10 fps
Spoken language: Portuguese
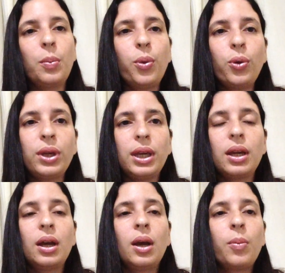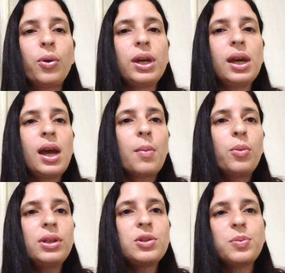Por quê? Porque
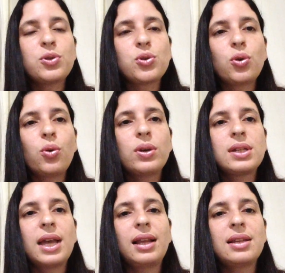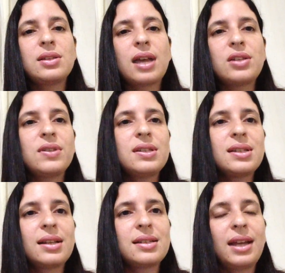muitas pessoas, elas, às vezes,
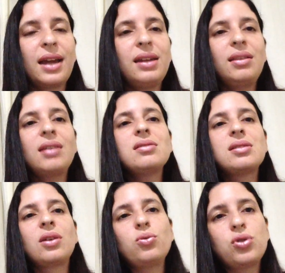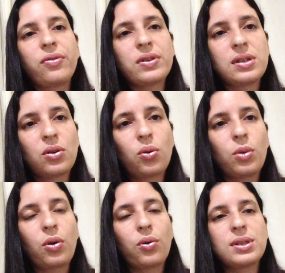elas têm a intenção de fazer
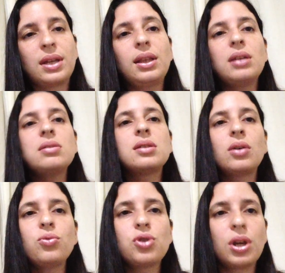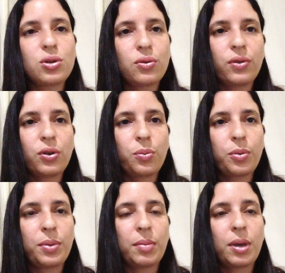alguma coisa, a intenção de resolver o
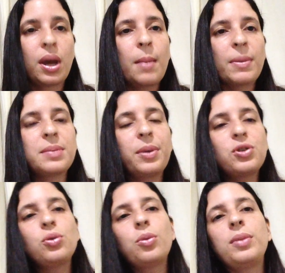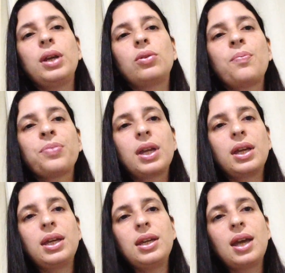problema. Mas a partir do momento em
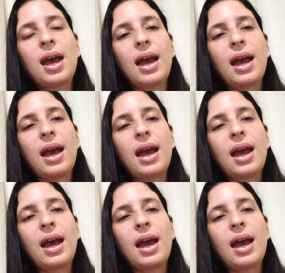que